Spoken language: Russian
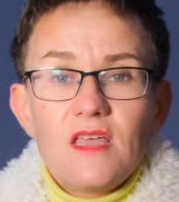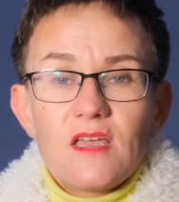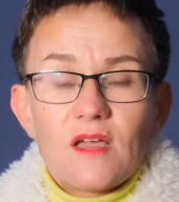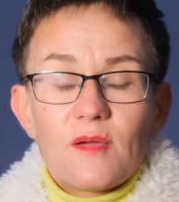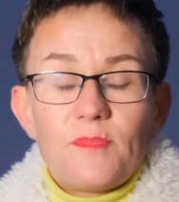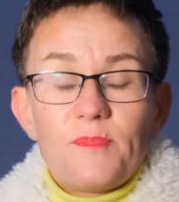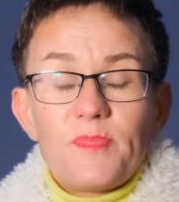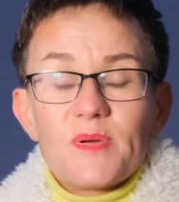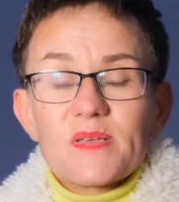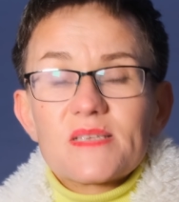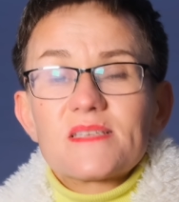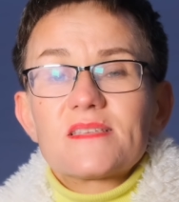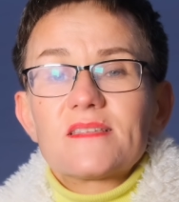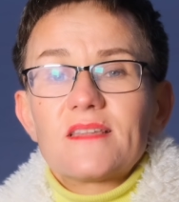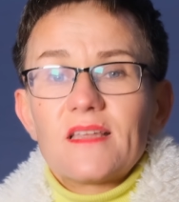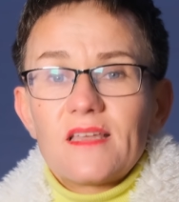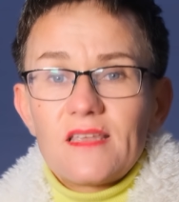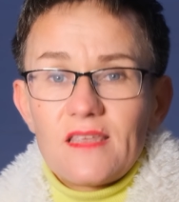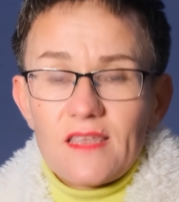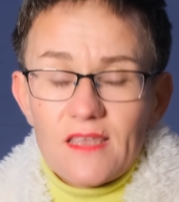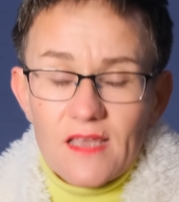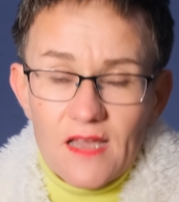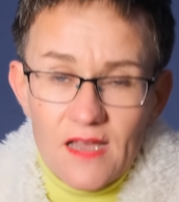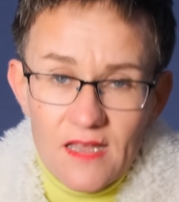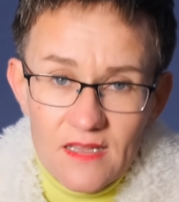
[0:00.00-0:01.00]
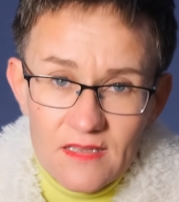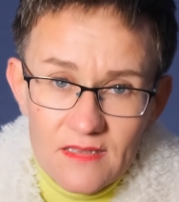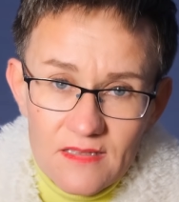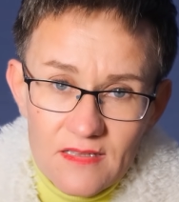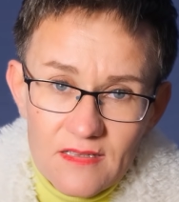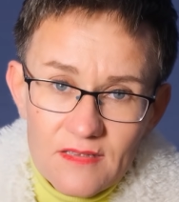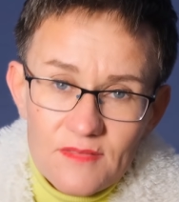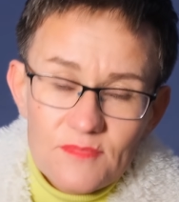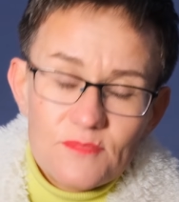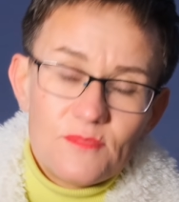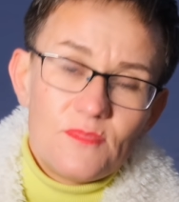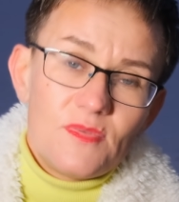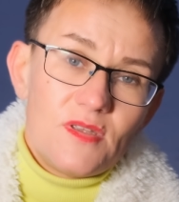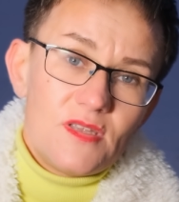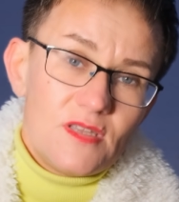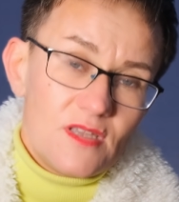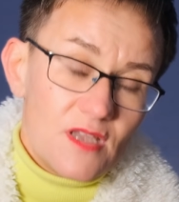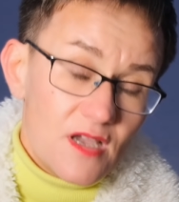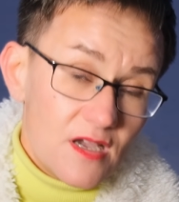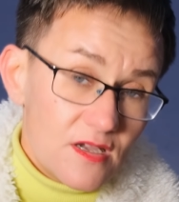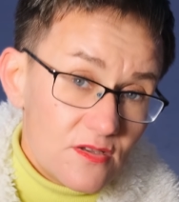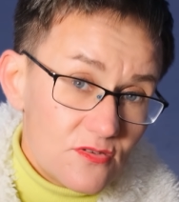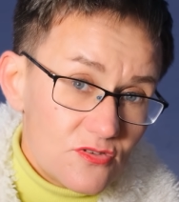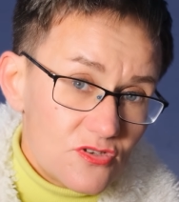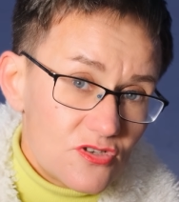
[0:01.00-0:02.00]
к постоянно
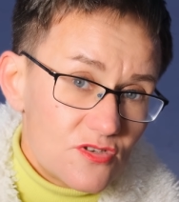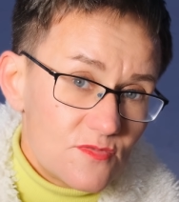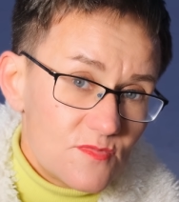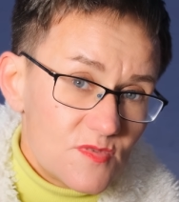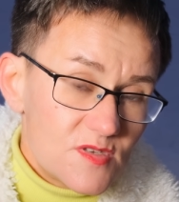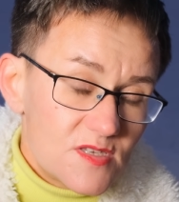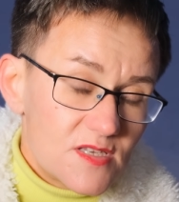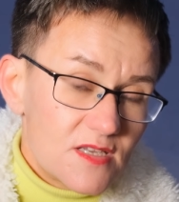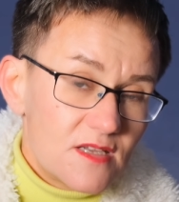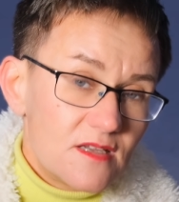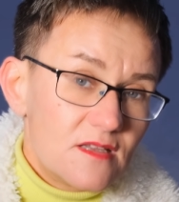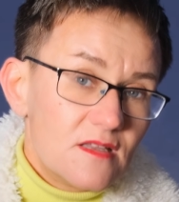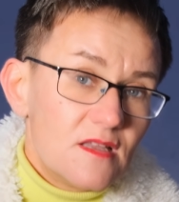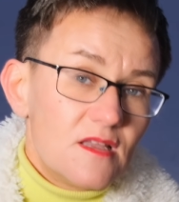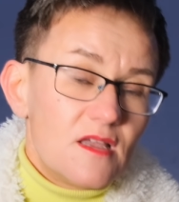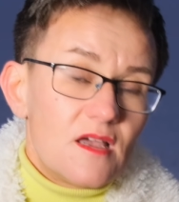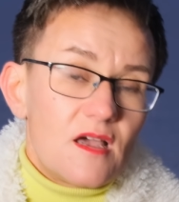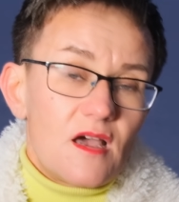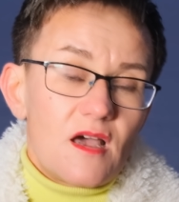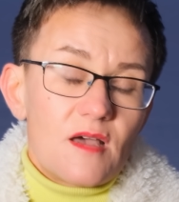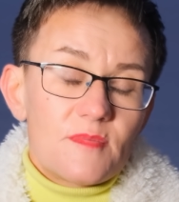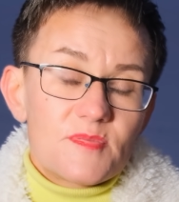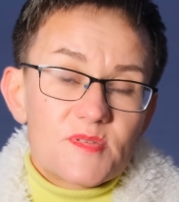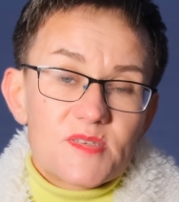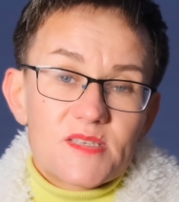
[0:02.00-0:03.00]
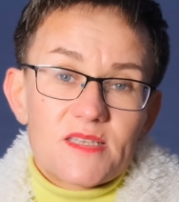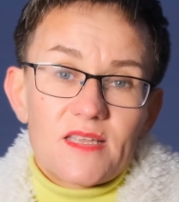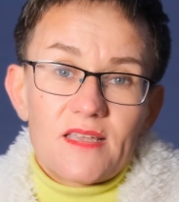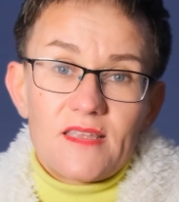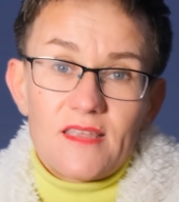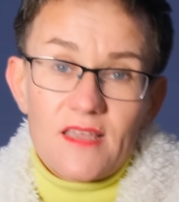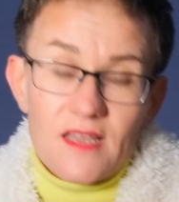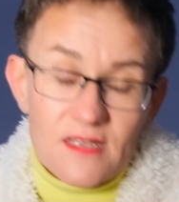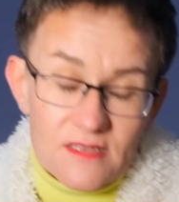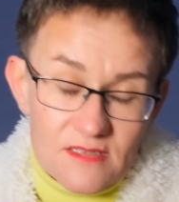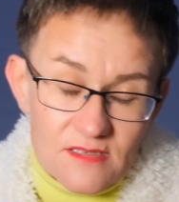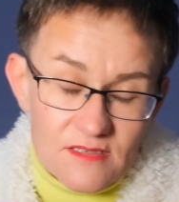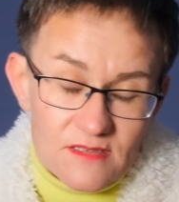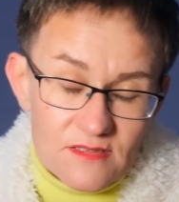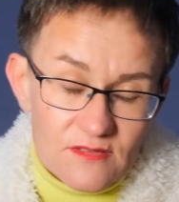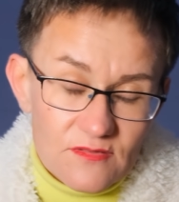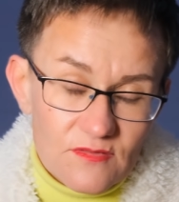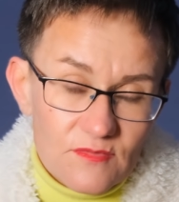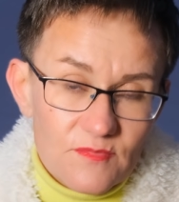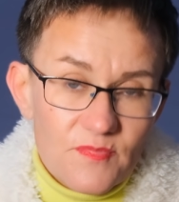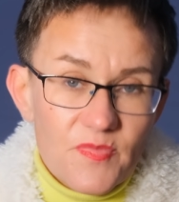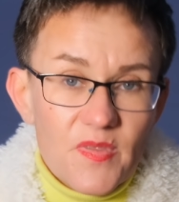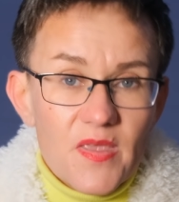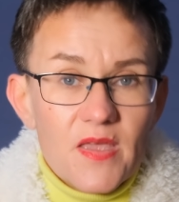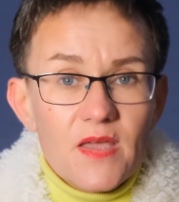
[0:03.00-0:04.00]
меняющимся
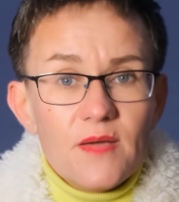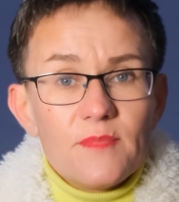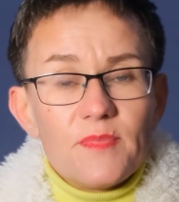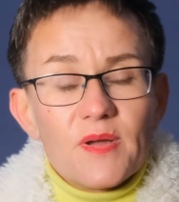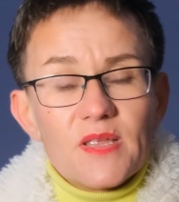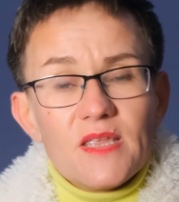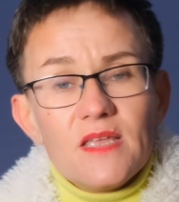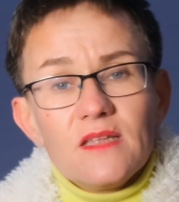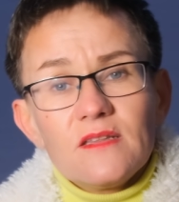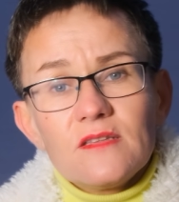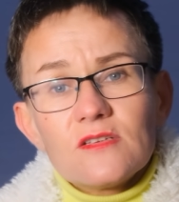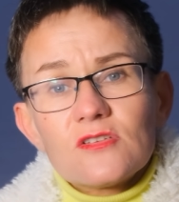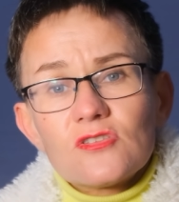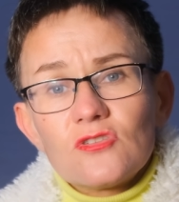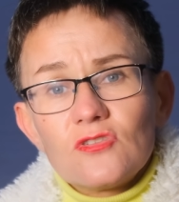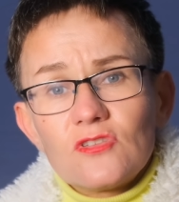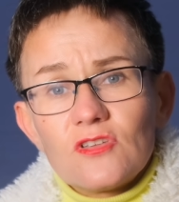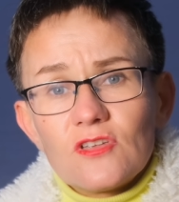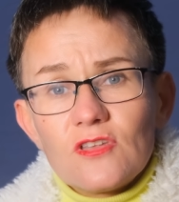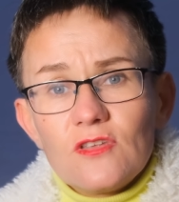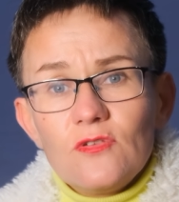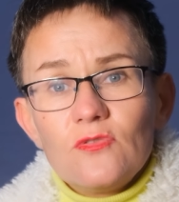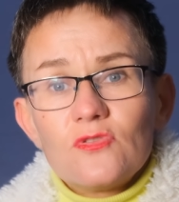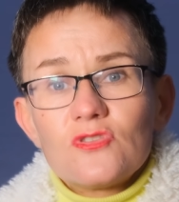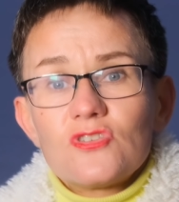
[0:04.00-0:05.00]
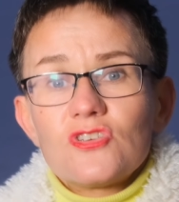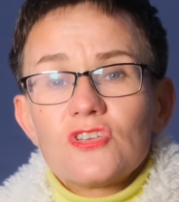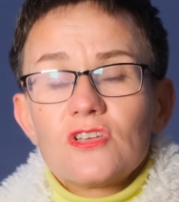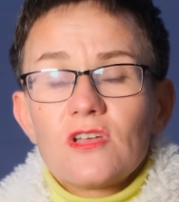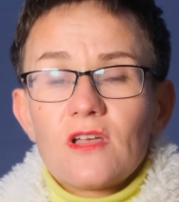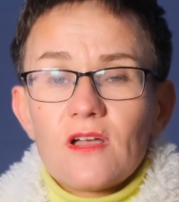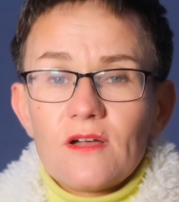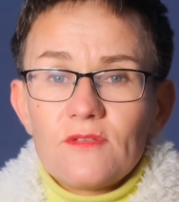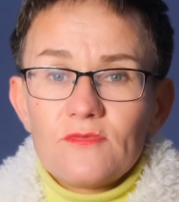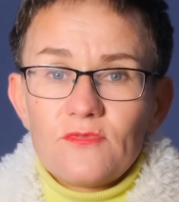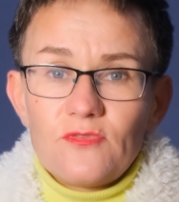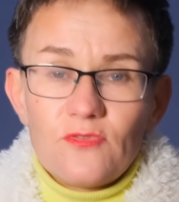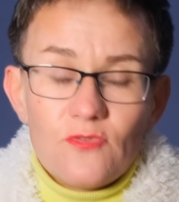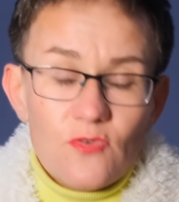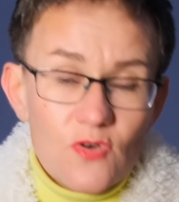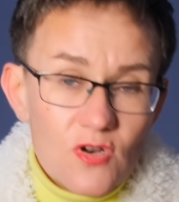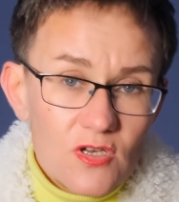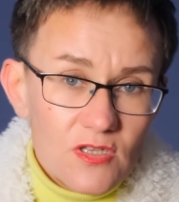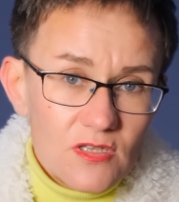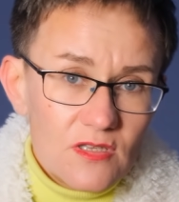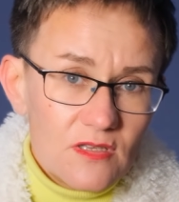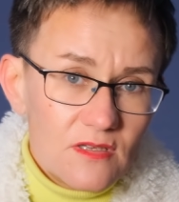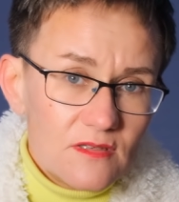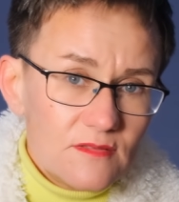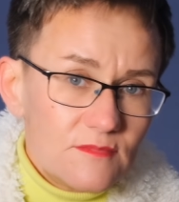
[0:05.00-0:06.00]
обстоятельствам. Понятно, что это не очень
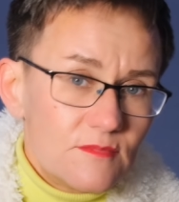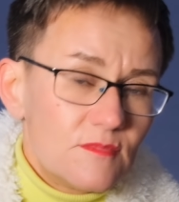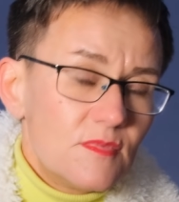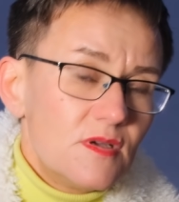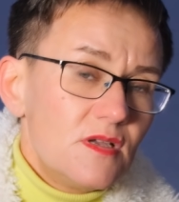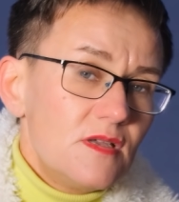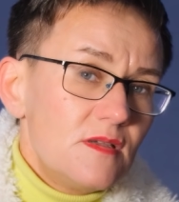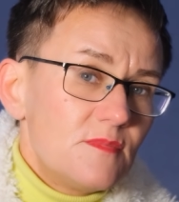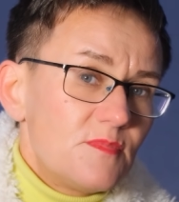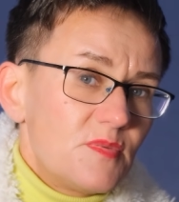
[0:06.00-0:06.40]
комфортно. Мы